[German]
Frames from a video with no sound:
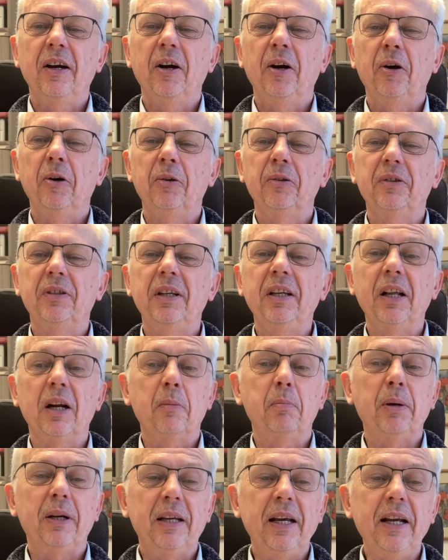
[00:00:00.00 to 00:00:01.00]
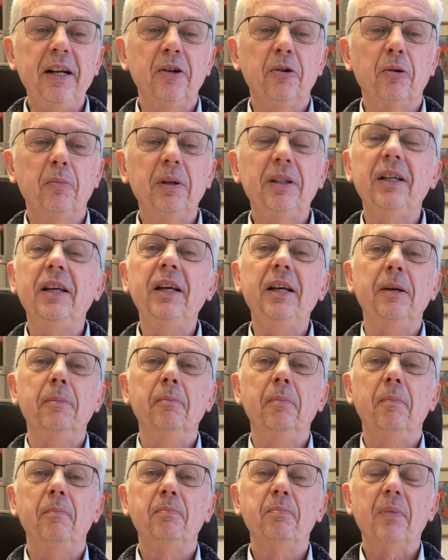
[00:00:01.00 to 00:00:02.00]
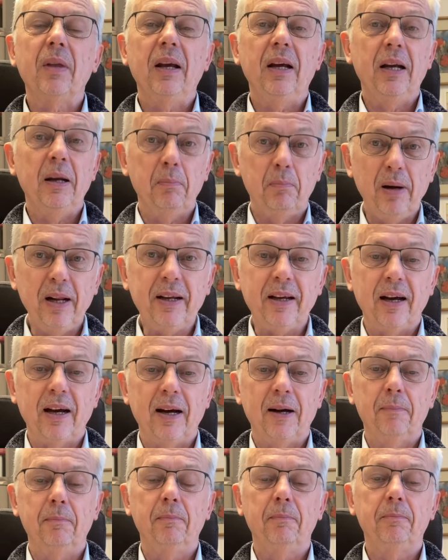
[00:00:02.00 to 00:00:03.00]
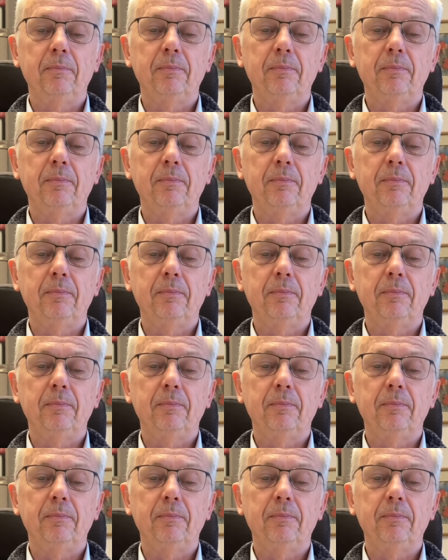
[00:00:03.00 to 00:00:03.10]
und ihre Begegnung mit ihm im Blick haben.